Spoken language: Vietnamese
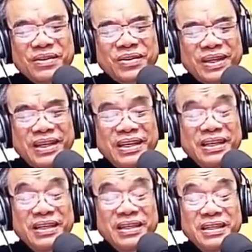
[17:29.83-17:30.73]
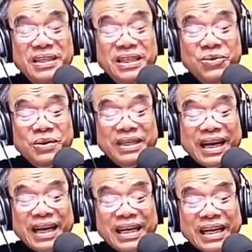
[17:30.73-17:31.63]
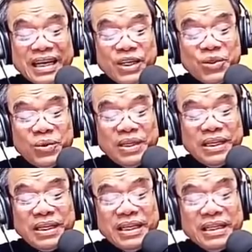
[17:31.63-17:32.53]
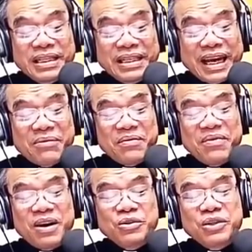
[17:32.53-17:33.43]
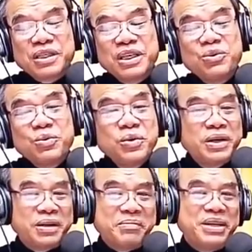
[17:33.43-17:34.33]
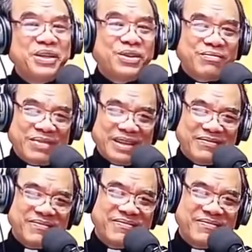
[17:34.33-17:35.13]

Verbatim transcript: cho nên dịu dàng là cách tốt nhất để chạm vào sự yếu đuối ở bên trong mình